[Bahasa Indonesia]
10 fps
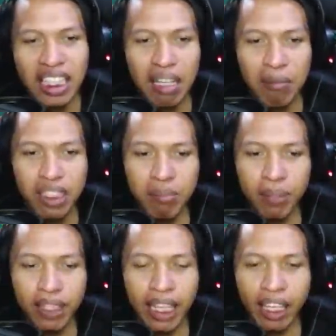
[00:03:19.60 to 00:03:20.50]
Diam di
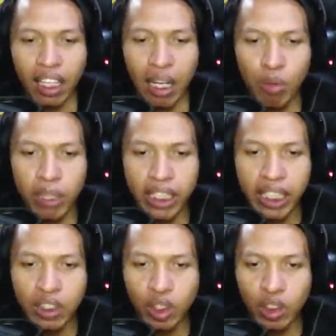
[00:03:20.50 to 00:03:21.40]
tempat Eh kamu
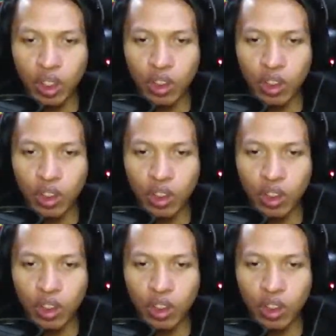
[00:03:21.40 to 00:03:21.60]
berdiri coy coy